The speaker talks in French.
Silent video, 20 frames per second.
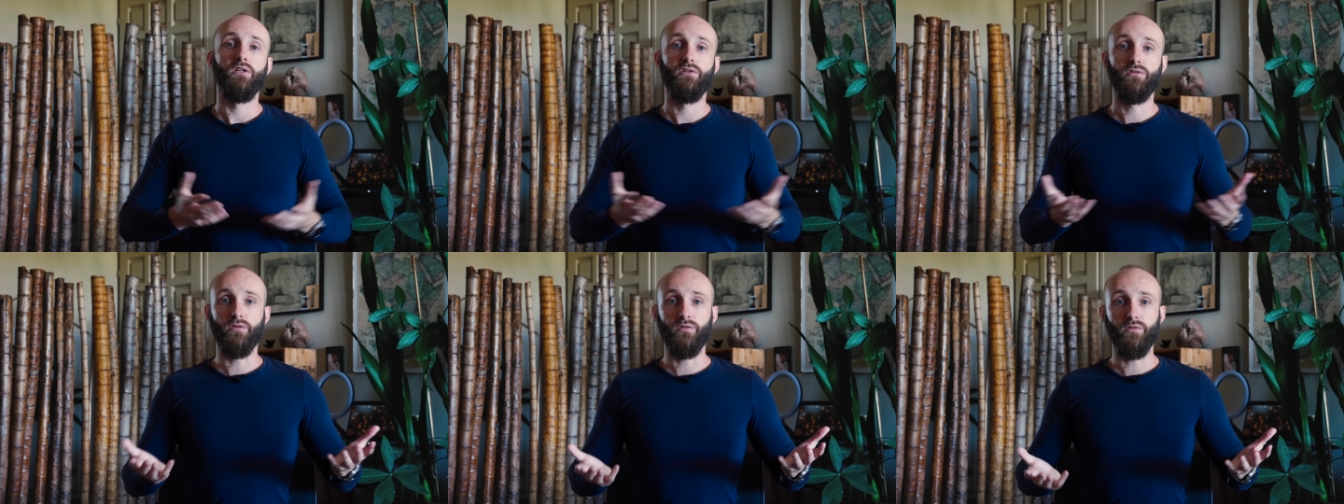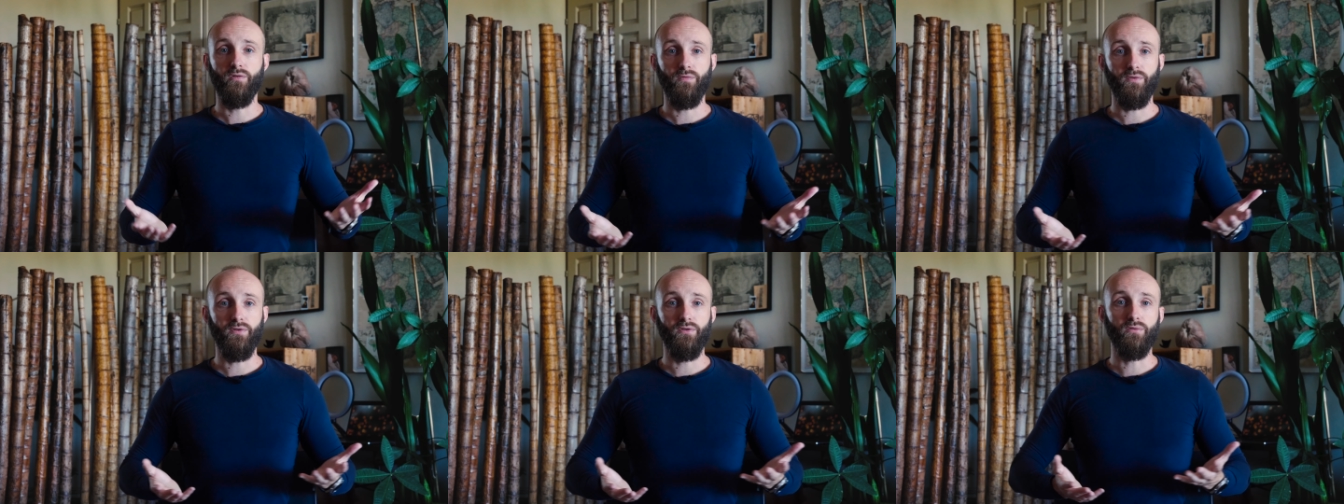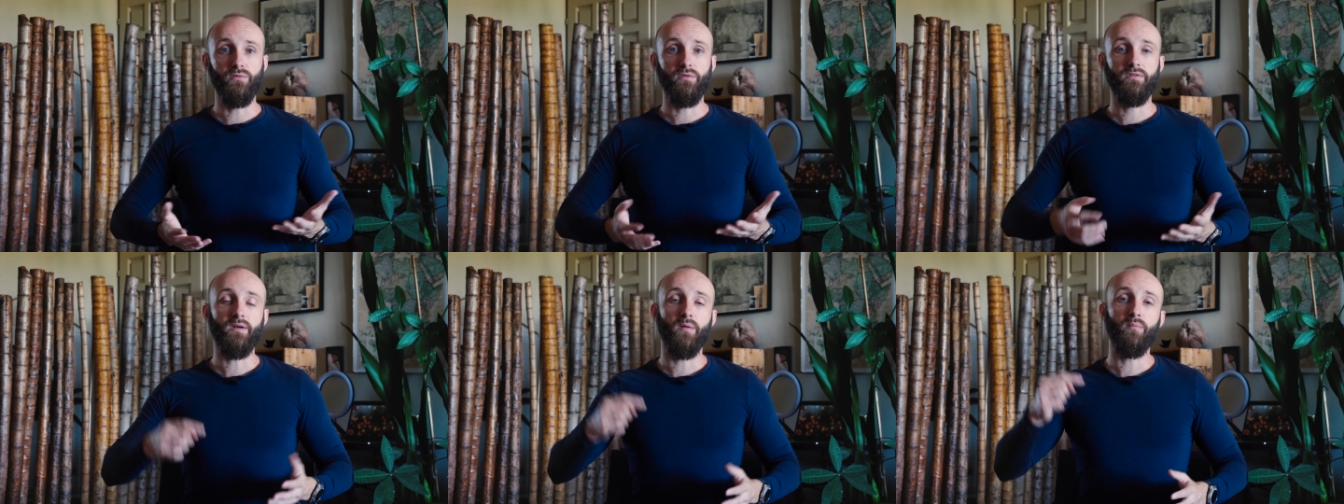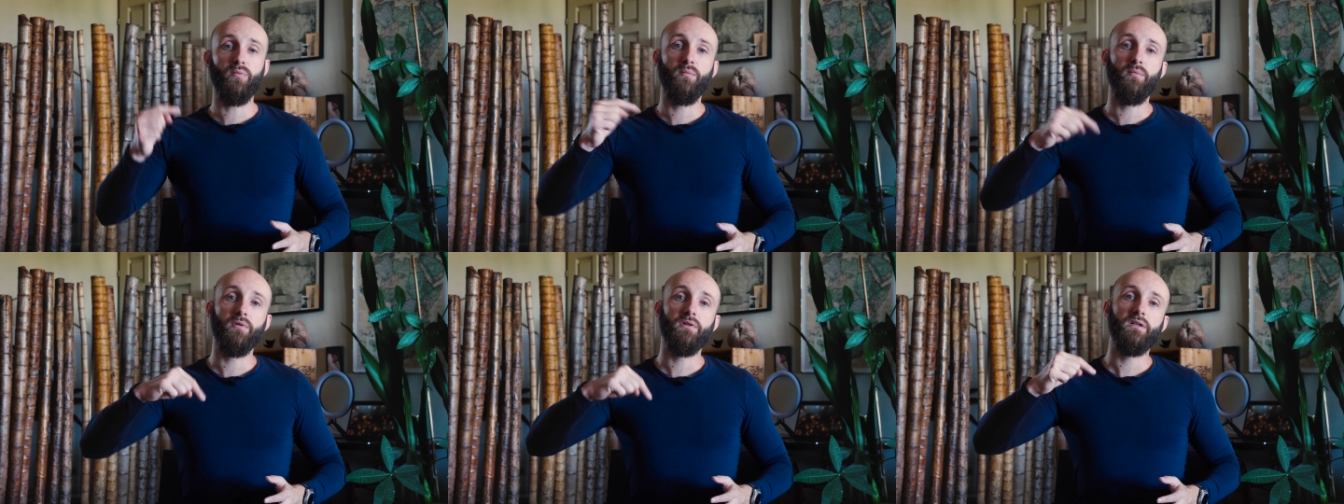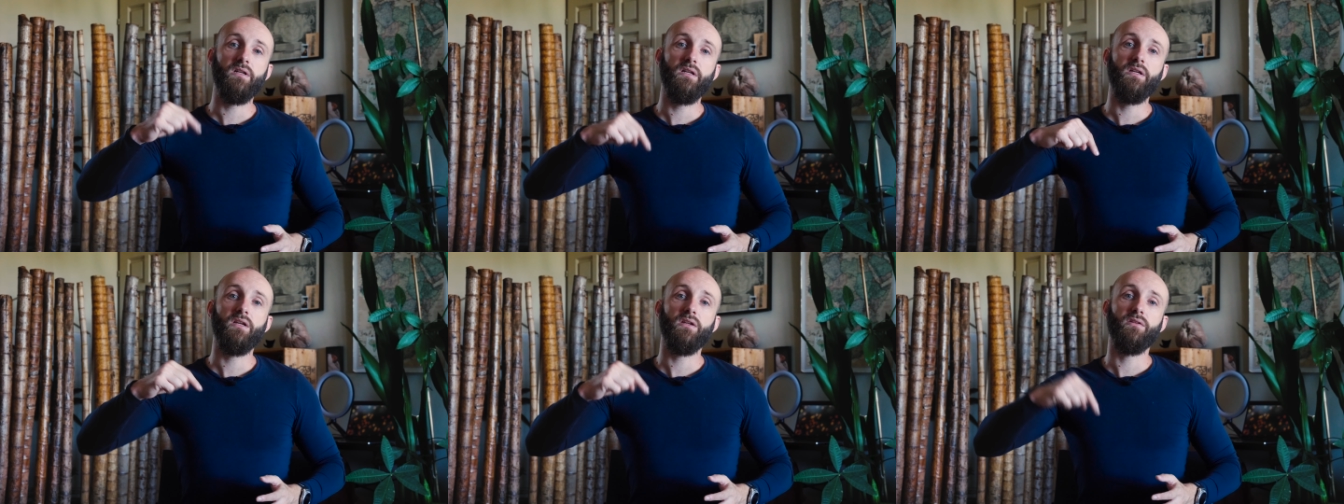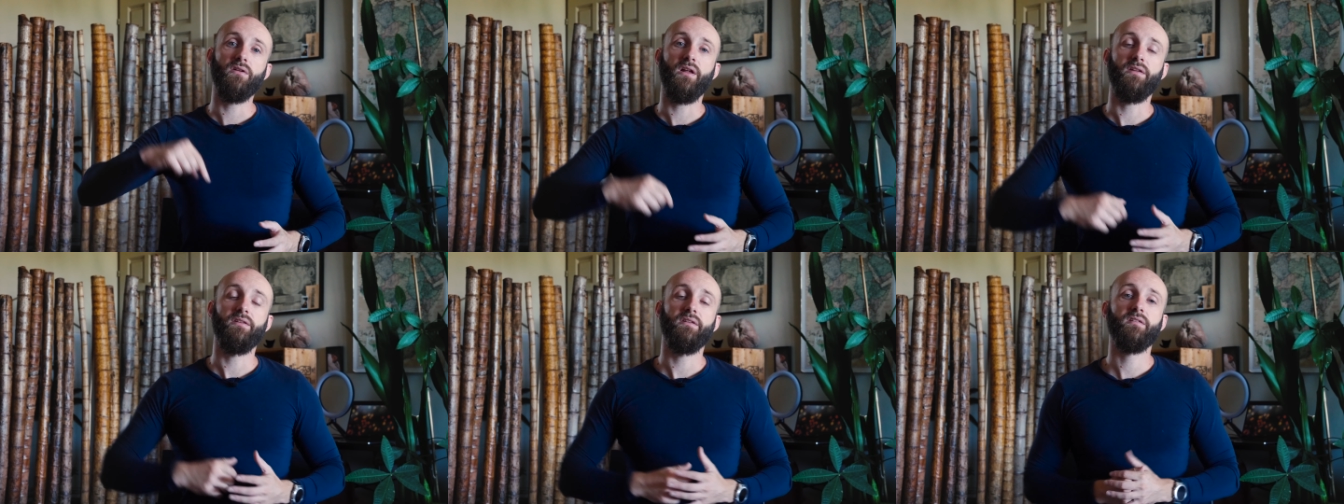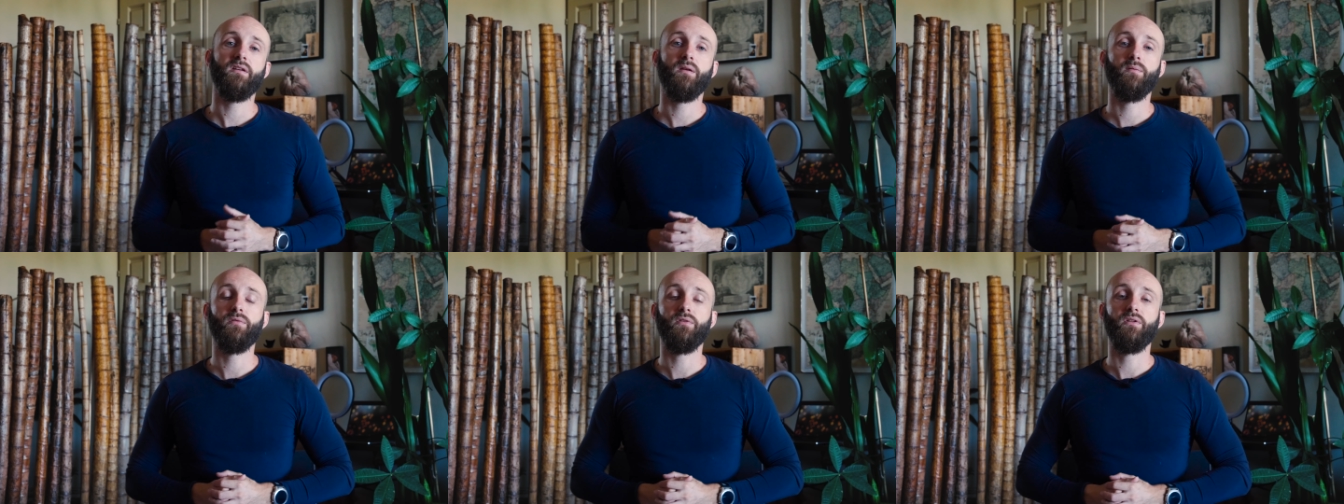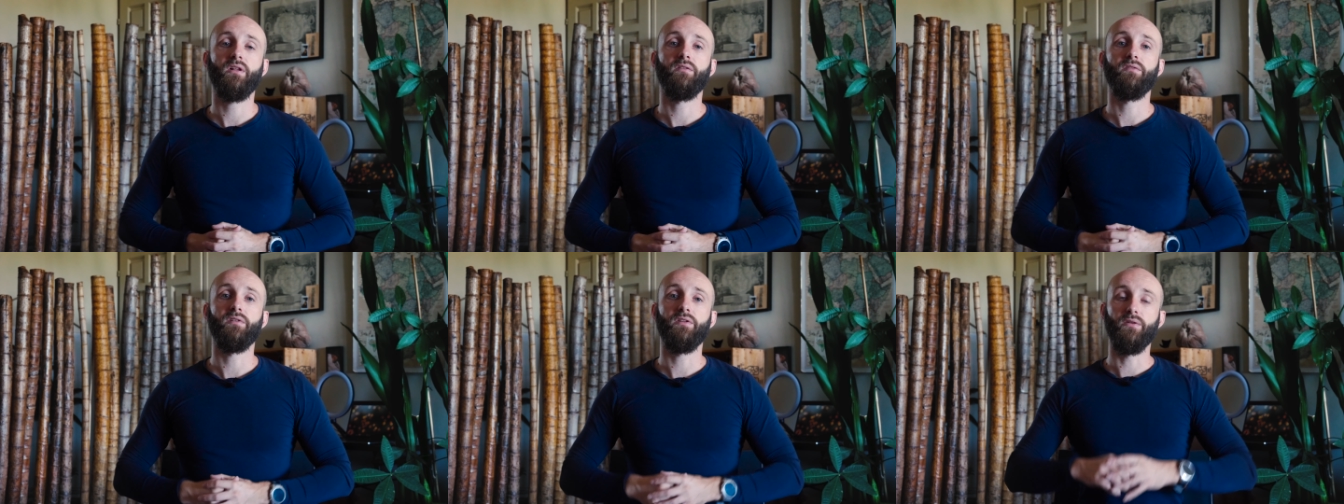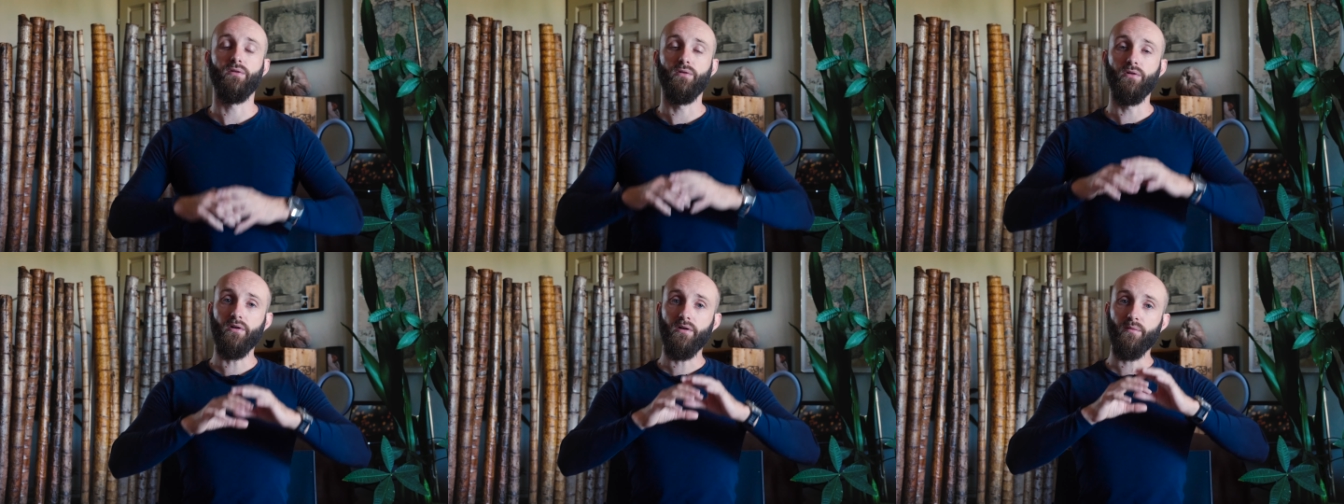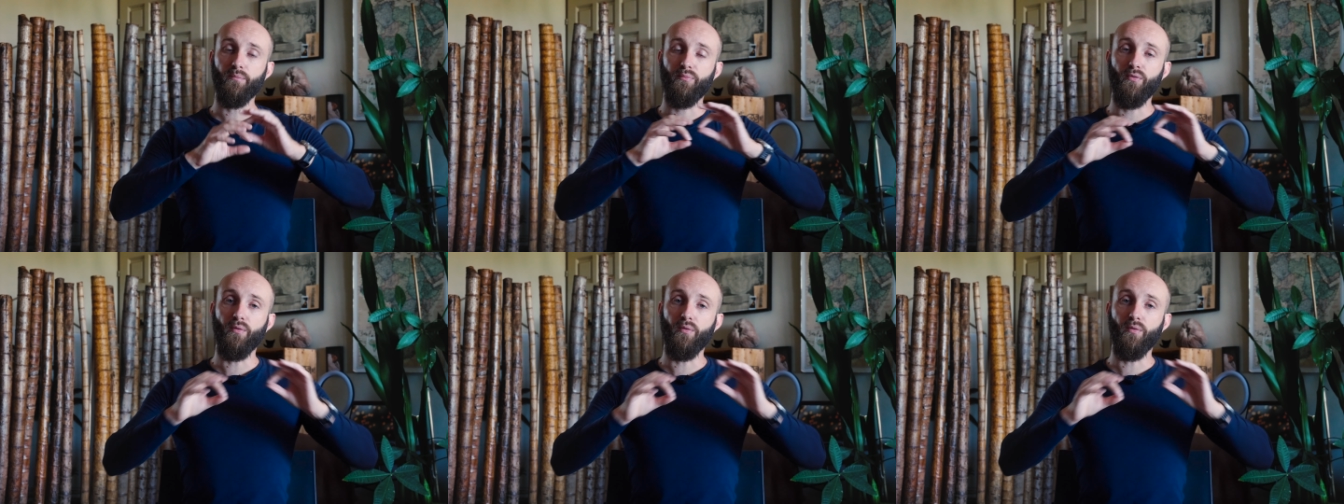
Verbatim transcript: Il te suffit du coup simplement de cliquer dans la description de la vidéo